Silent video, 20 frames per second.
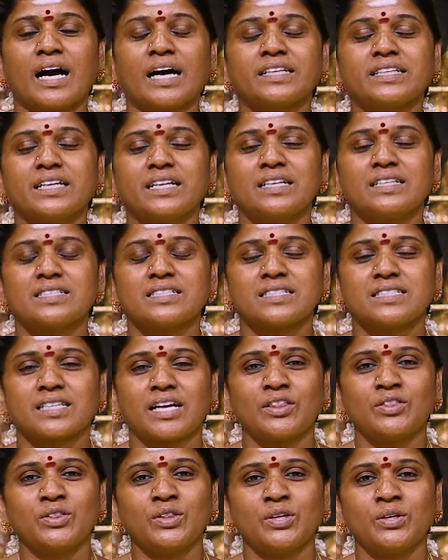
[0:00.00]
அகில்
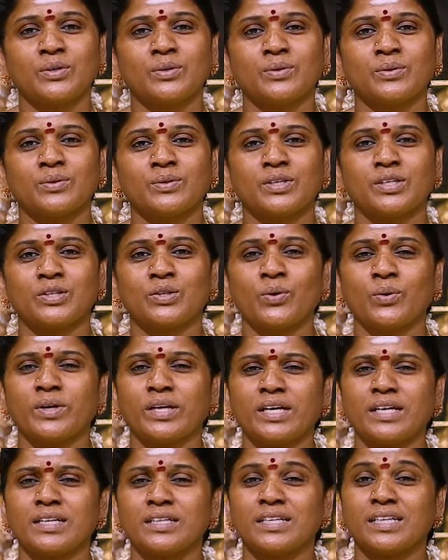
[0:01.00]
சந்தனம்
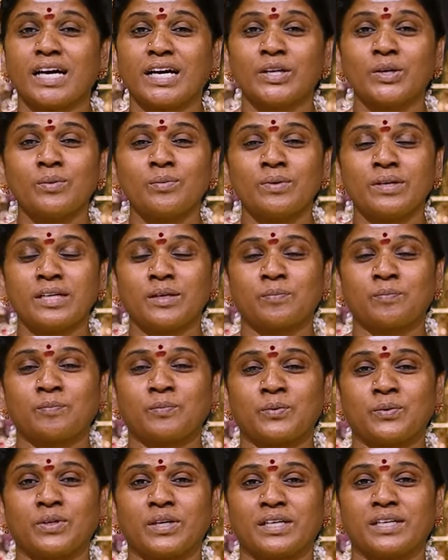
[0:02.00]
இதோட நறுமண
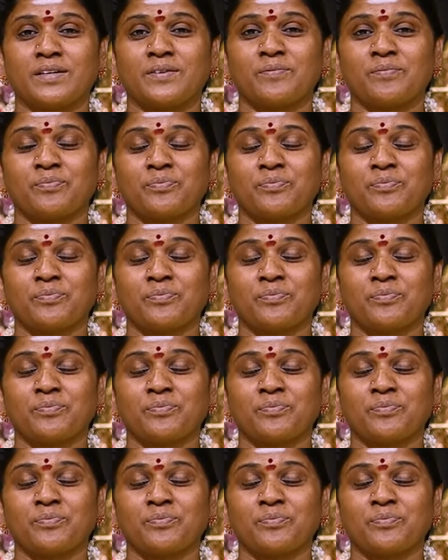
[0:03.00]
புகை